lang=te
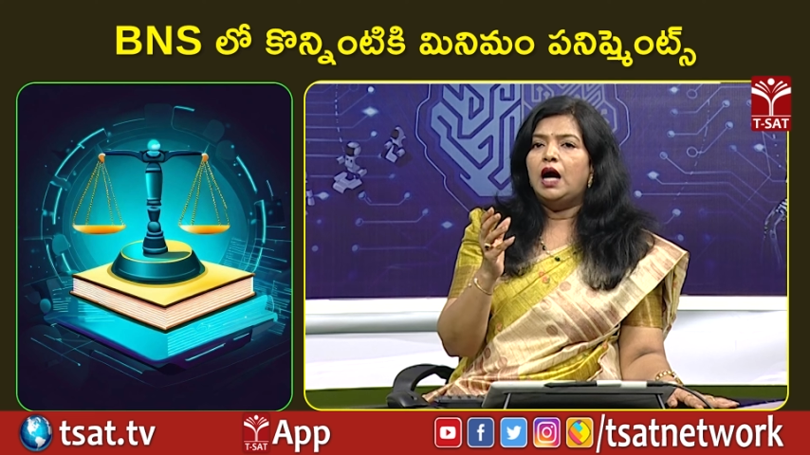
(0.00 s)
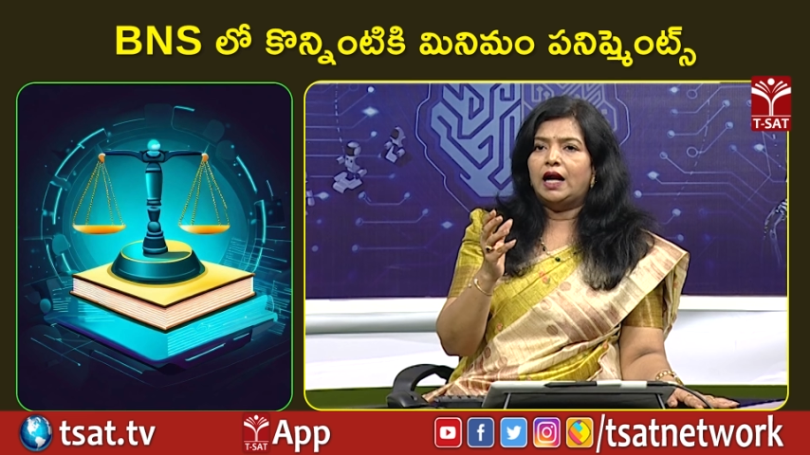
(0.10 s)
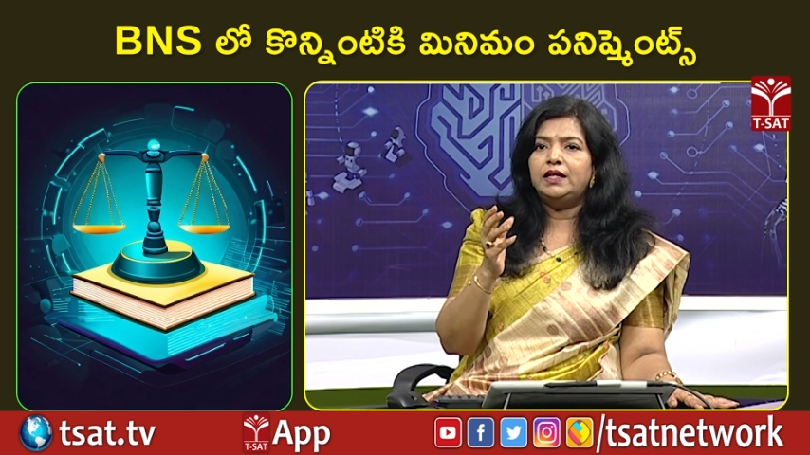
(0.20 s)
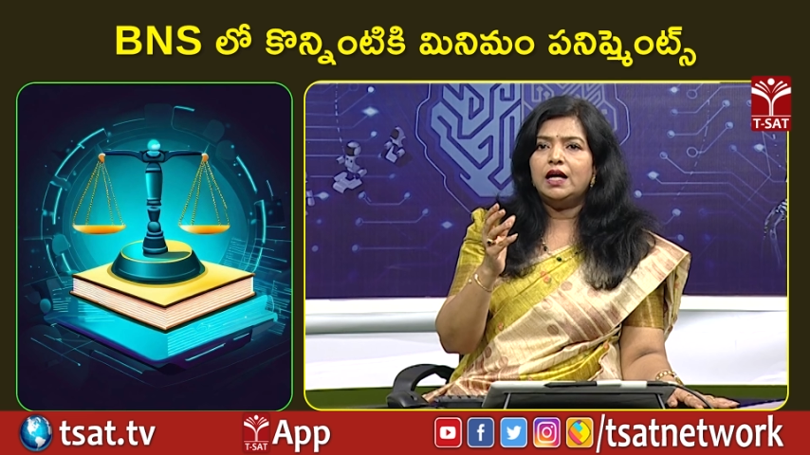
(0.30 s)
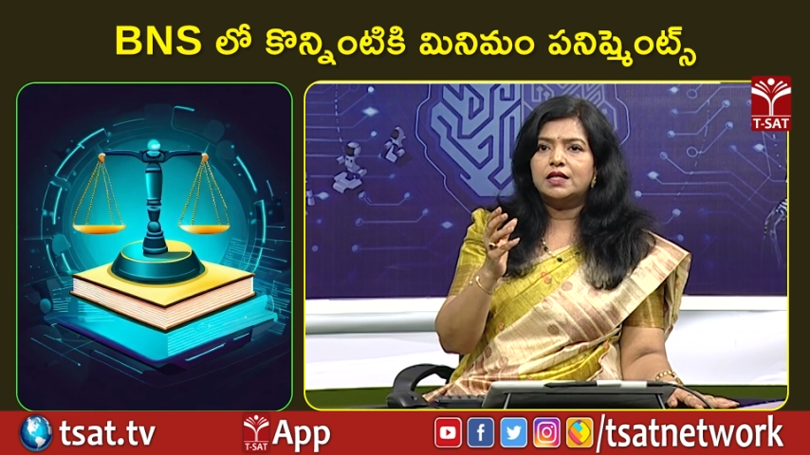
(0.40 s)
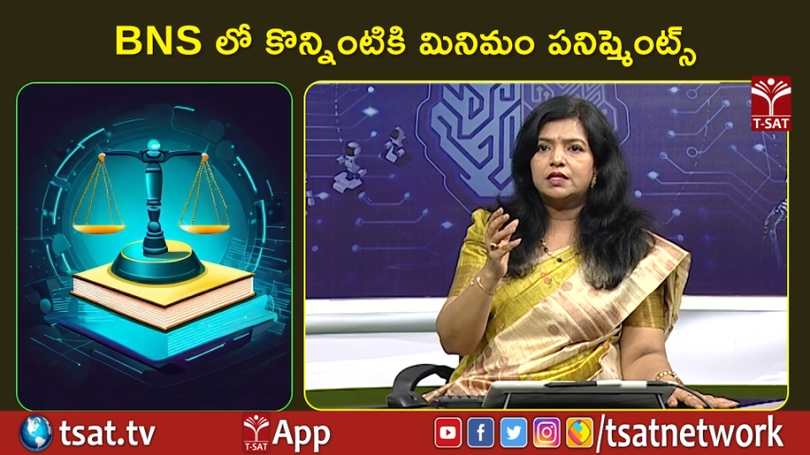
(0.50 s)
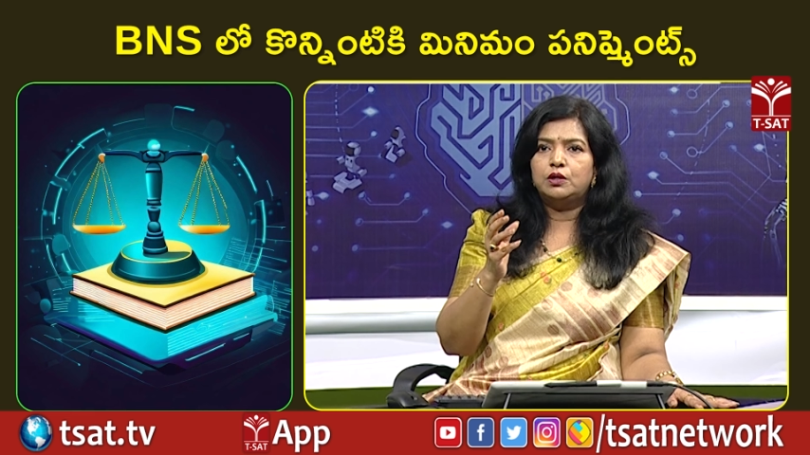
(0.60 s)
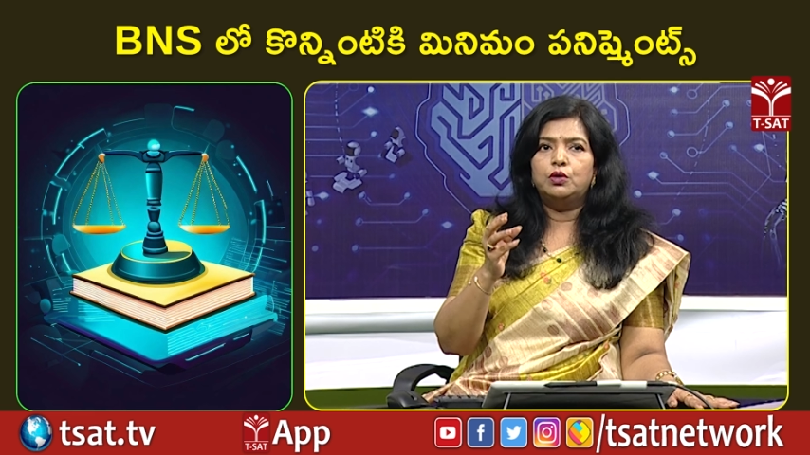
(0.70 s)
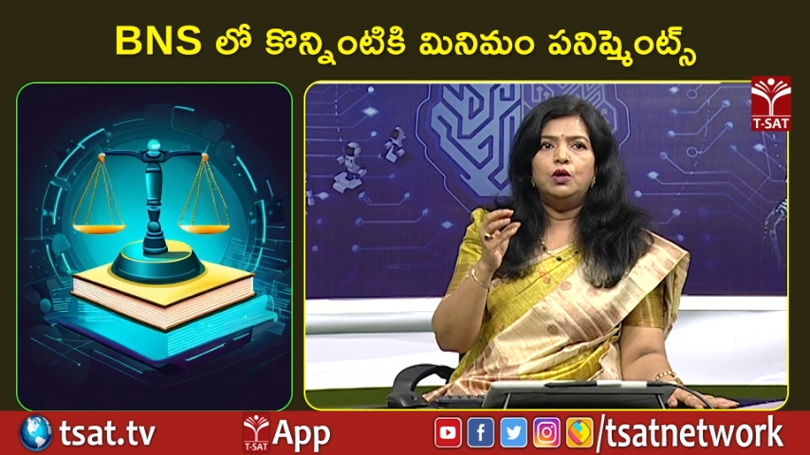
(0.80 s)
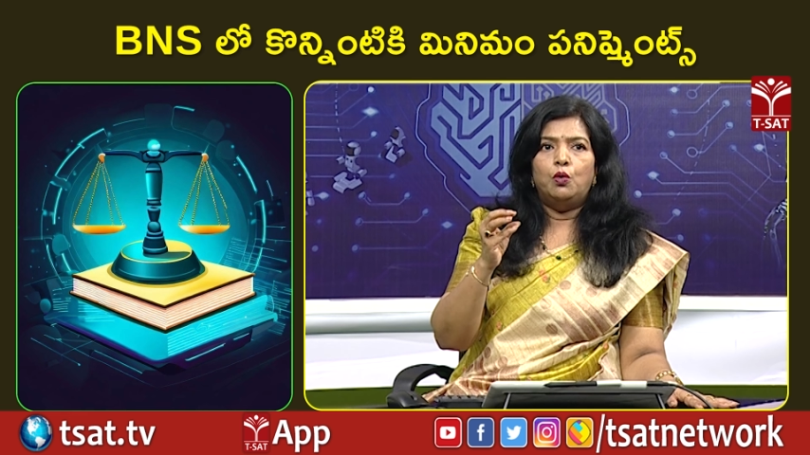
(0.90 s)
అంటే
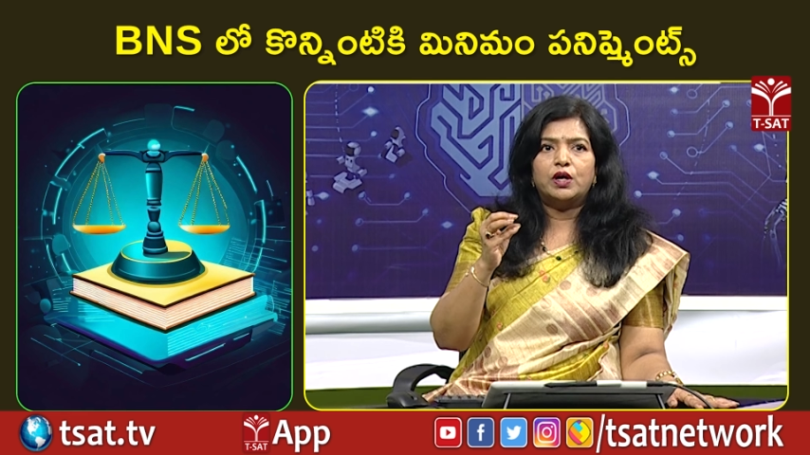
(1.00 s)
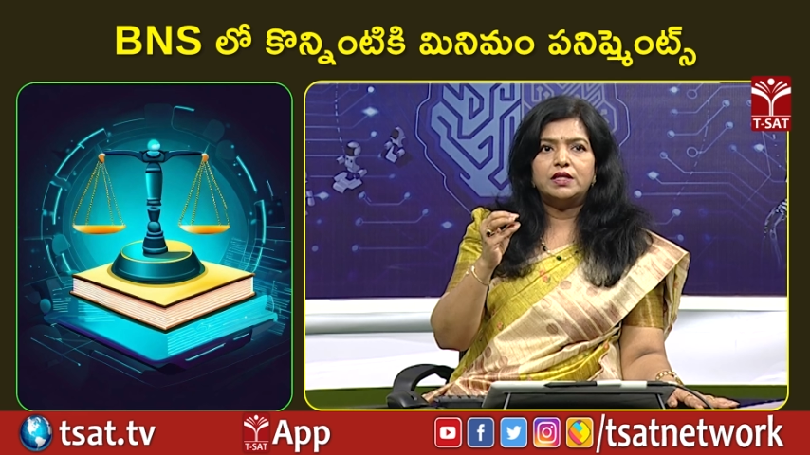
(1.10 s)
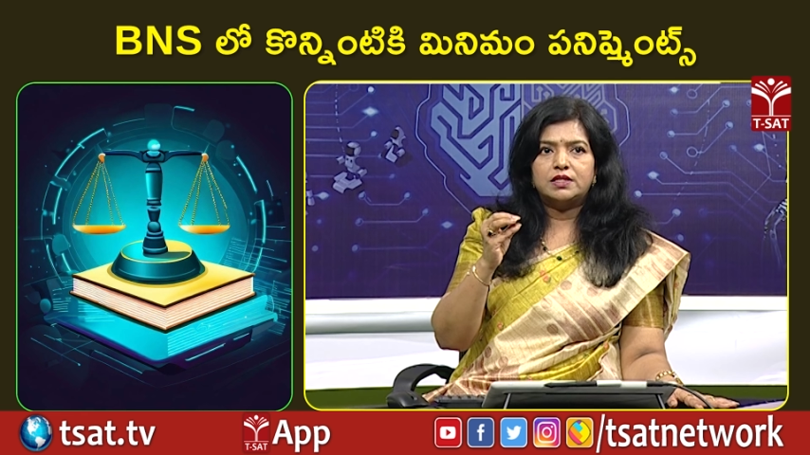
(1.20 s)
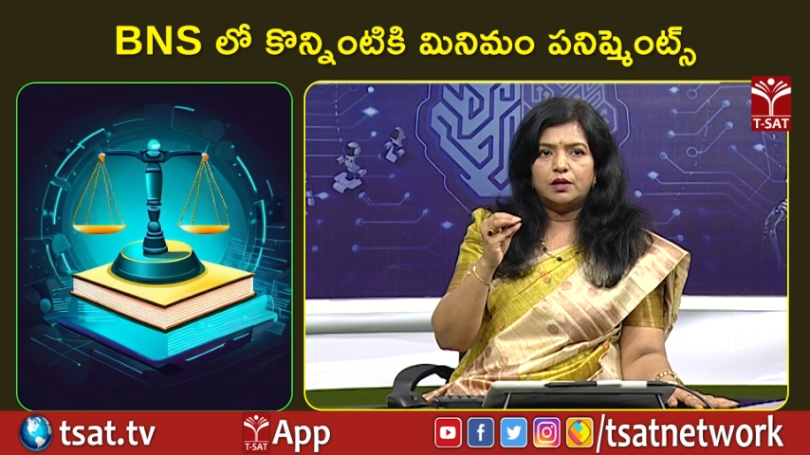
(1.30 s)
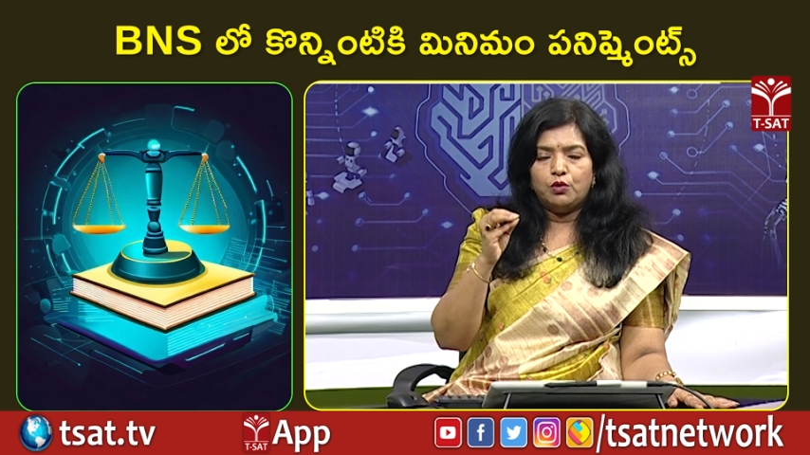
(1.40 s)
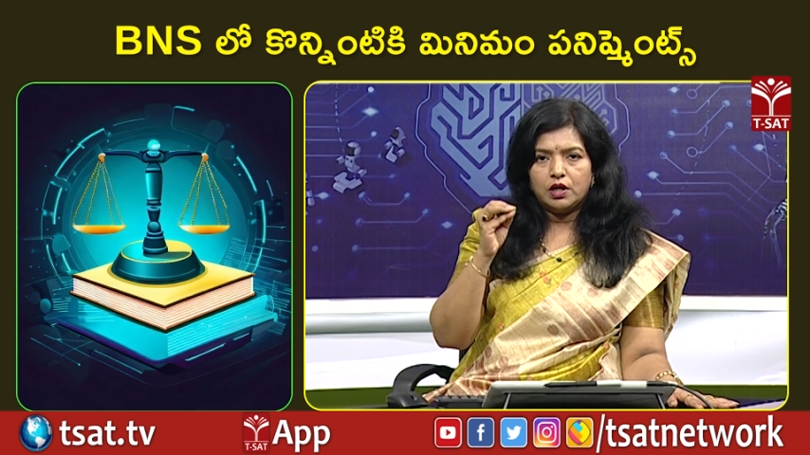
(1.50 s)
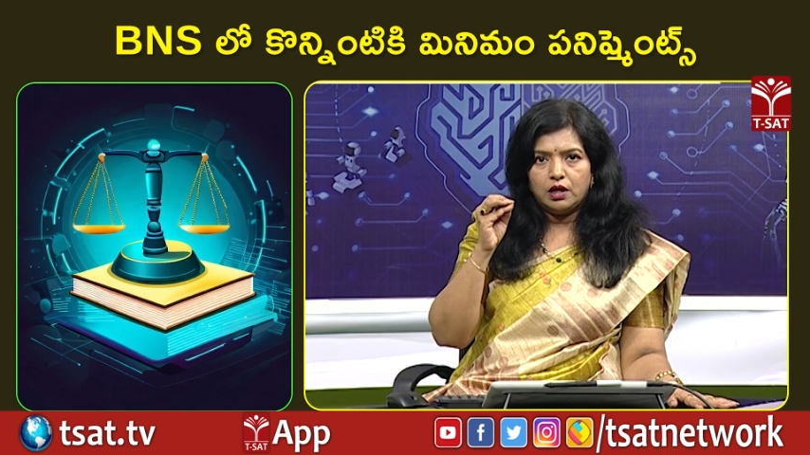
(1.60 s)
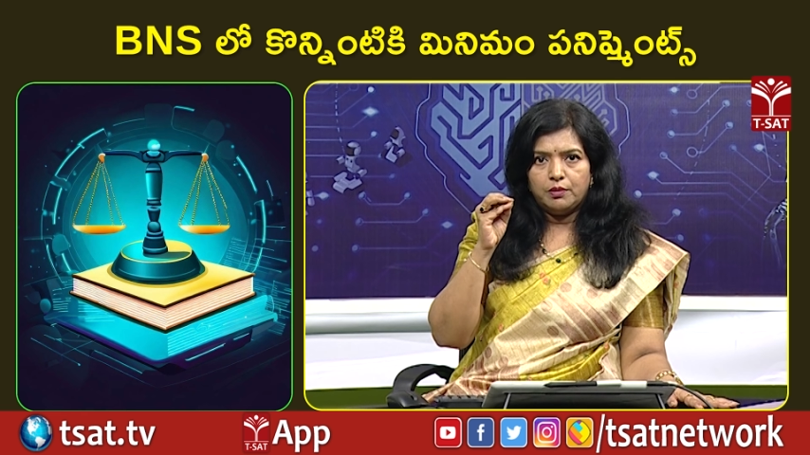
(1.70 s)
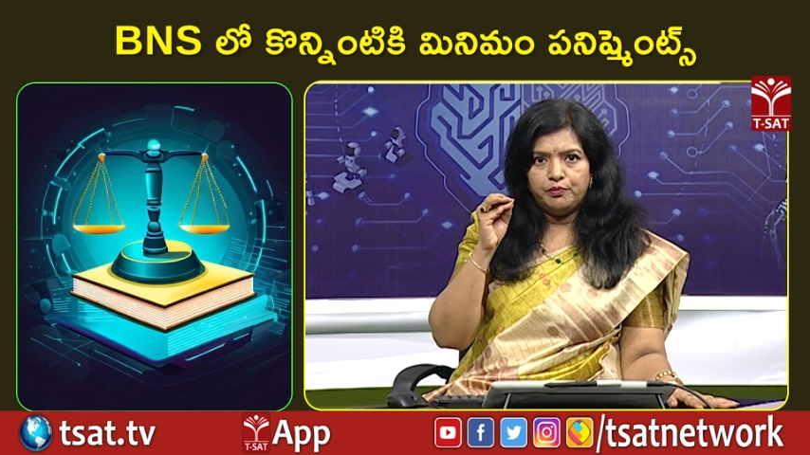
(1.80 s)
అసలు ఒక ఒక